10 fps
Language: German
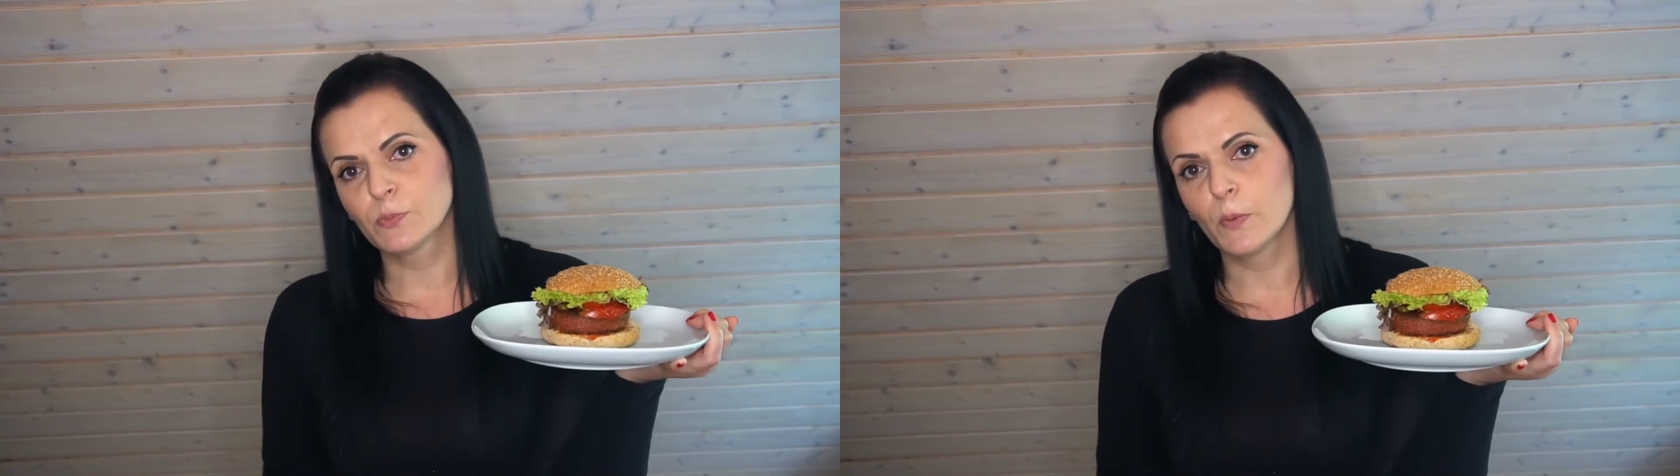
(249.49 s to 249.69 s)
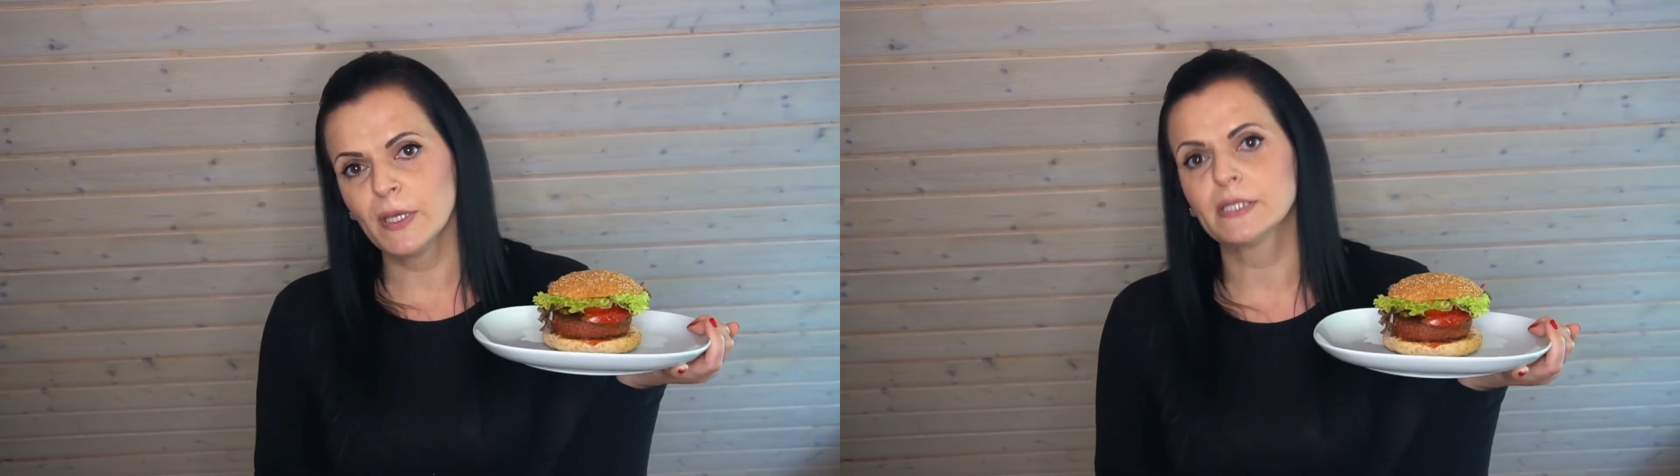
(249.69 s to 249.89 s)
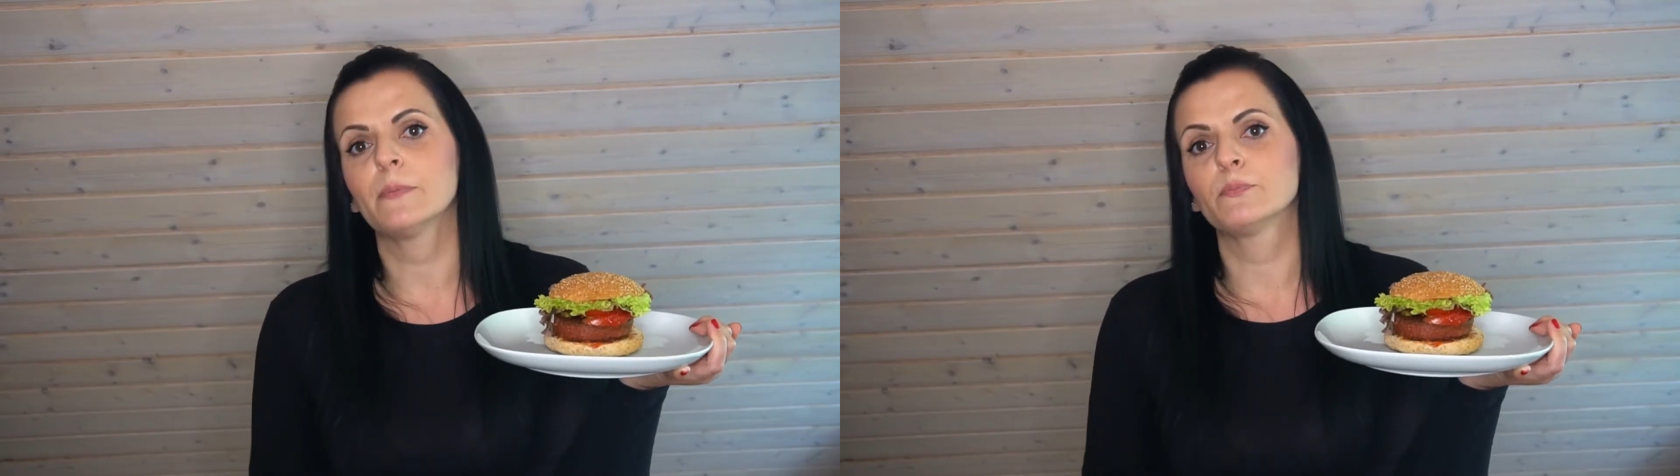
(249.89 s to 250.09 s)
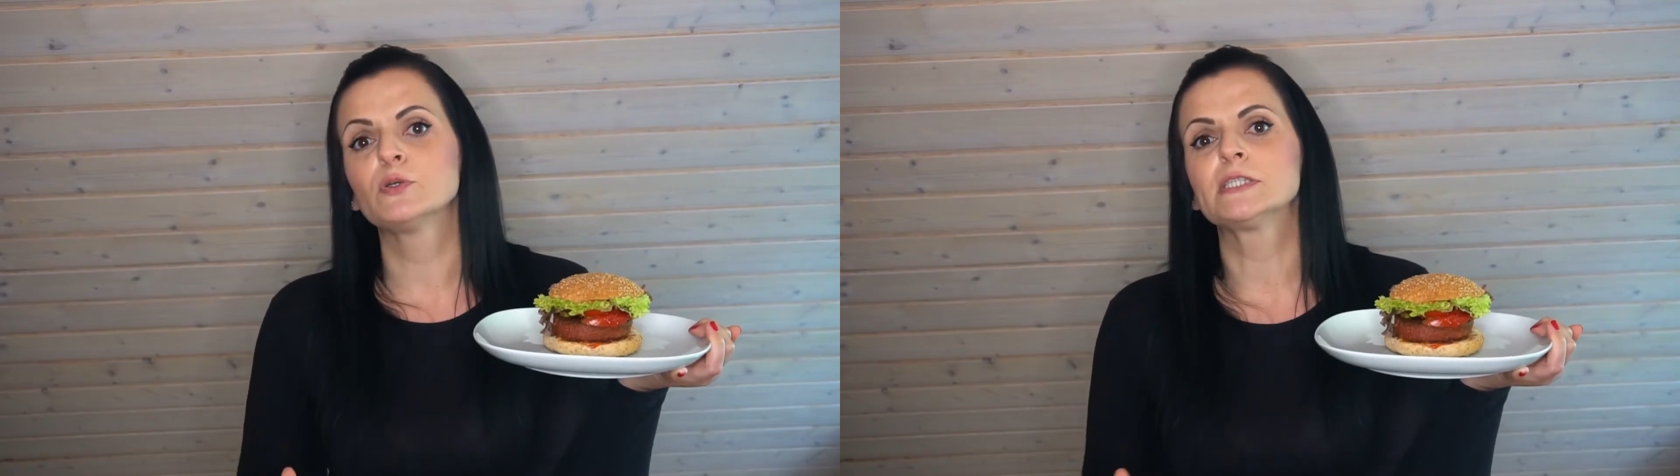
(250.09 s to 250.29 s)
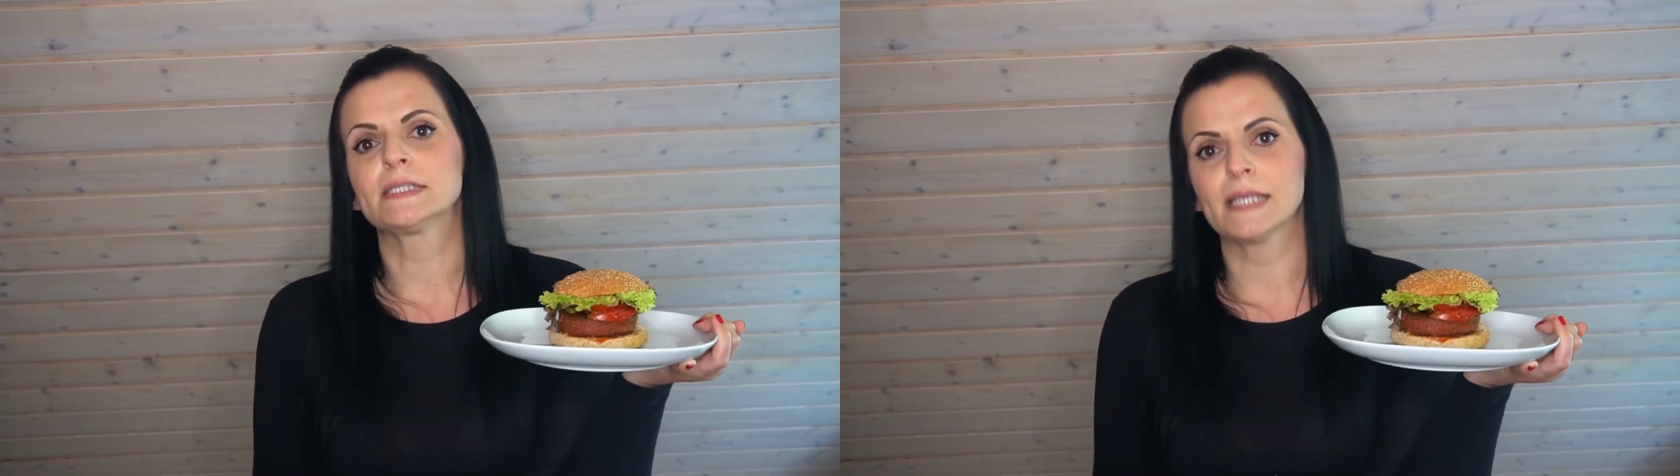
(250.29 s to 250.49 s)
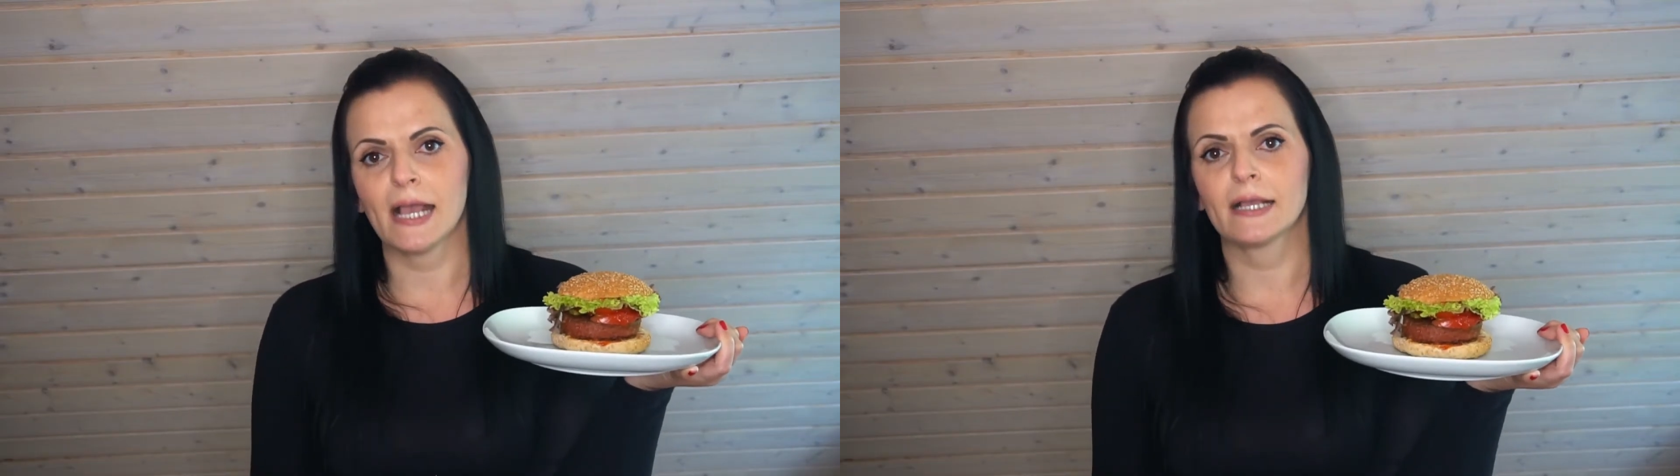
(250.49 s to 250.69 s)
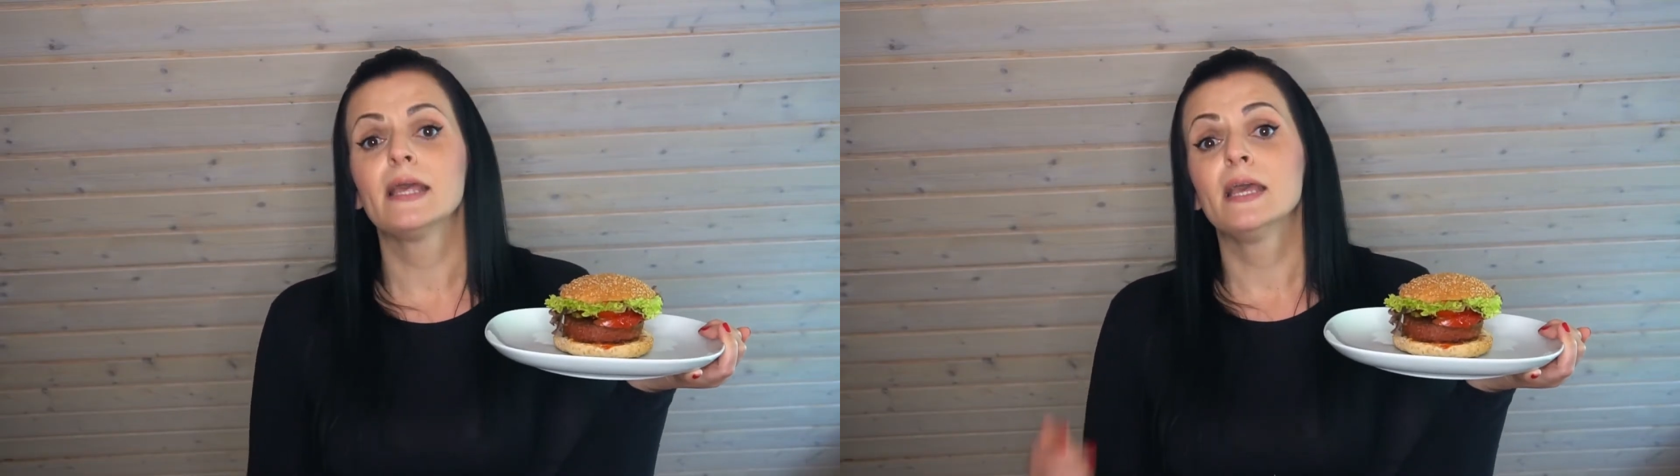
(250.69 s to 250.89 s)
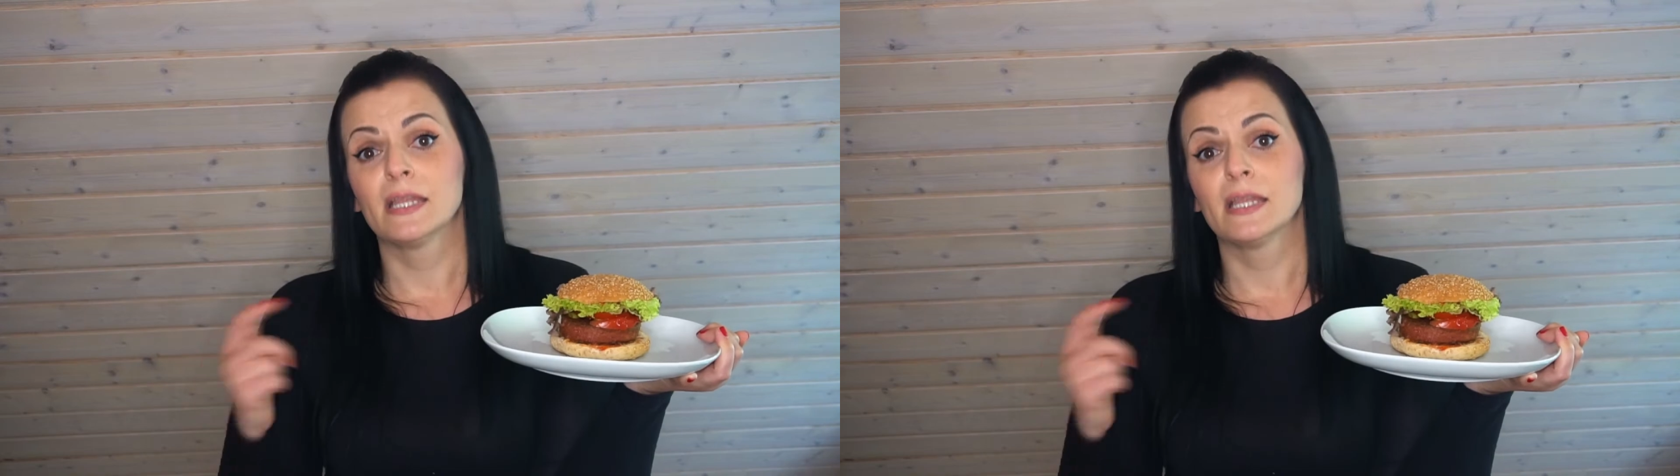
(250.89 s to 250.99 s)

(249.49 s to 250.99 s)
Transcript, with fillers: probiert habe, muss ich sagen,